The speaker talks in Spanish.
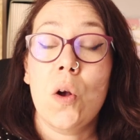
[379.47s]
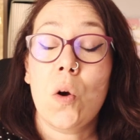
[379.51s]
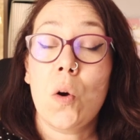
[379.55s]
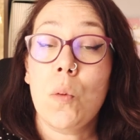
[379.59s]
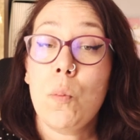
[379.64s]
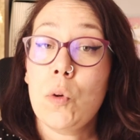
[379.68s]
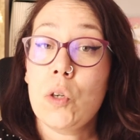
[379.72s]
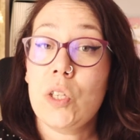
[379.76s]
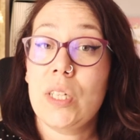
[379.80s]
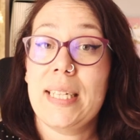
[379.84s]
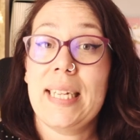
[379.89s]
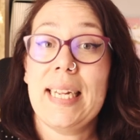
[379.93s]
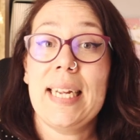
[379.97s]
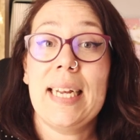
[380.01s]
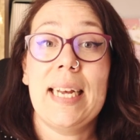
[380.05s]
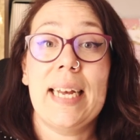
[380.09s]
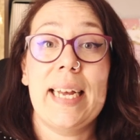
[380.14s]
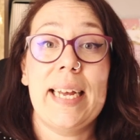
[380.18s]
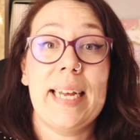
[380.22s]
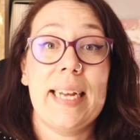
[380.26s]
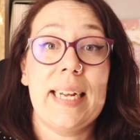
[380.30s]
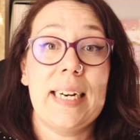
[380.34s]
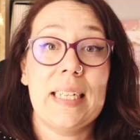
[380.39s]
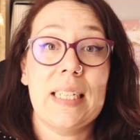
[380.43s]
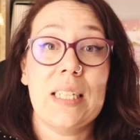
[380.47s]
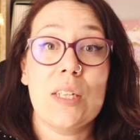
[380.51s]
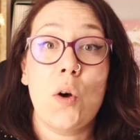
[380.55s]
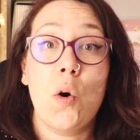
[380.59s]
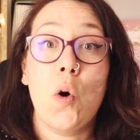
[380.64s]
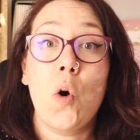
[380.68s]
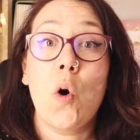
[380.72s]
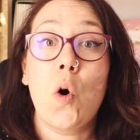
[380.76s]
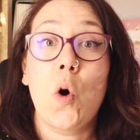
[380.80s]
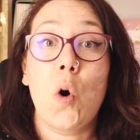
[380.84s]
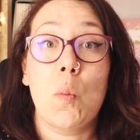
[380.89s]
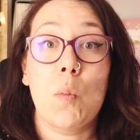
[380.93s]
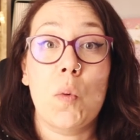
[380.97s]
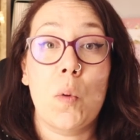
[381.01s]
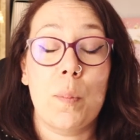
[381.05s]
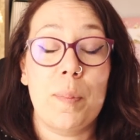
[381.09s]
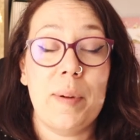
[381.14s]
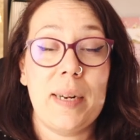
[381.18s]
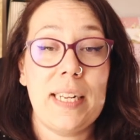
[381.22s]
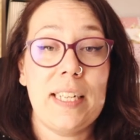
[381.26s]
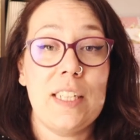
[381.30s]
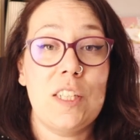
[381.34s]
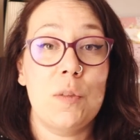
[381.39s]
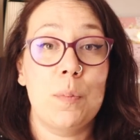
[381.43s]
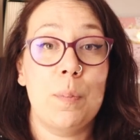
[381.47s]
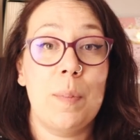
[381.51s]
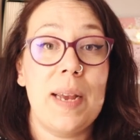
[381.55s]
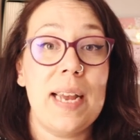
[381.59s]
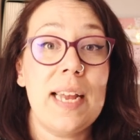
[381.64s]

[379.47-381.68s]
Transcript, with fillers: como stickers o como prints,